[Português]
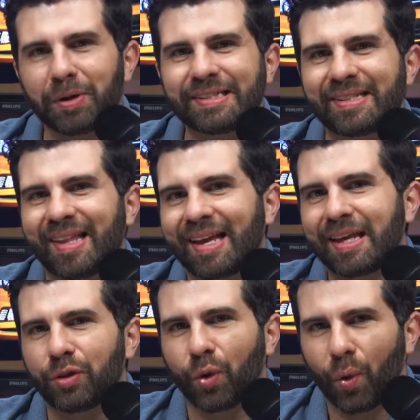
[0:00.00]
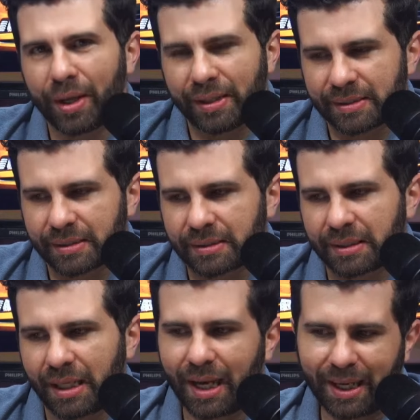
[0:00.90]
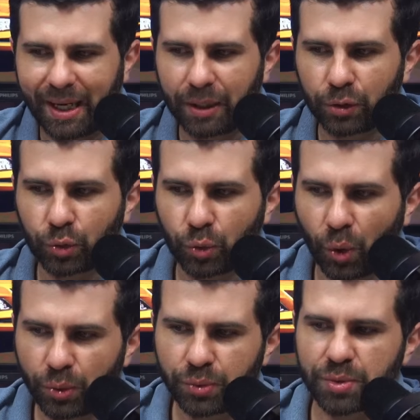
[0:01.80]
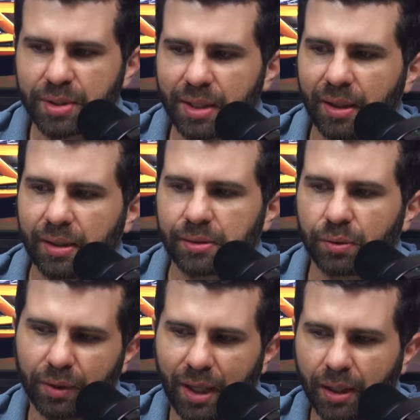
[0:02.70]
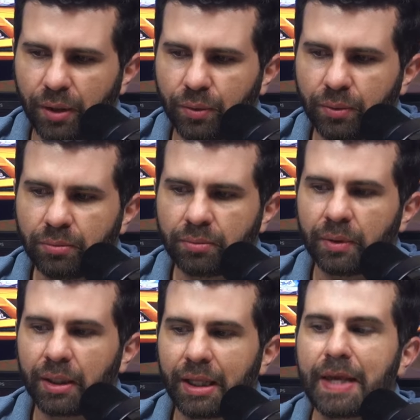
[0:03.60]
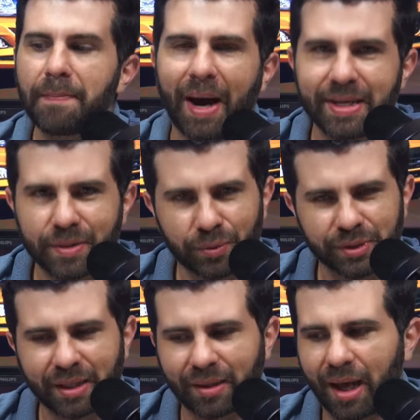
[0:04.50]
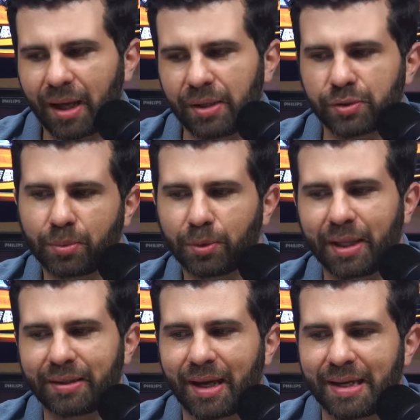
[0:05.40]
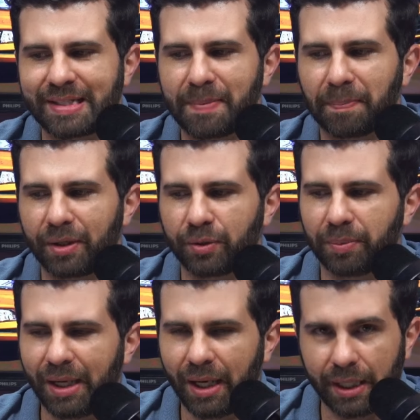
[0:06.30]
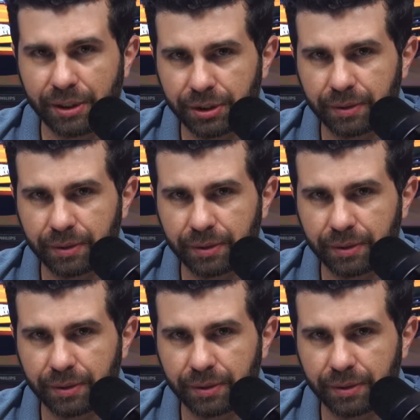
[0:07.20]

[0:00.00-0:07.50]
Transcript: Tech 2, ele agrega todos os itens do Tech 1 e mais alguns detalhes, como detalhes em preto brilhante,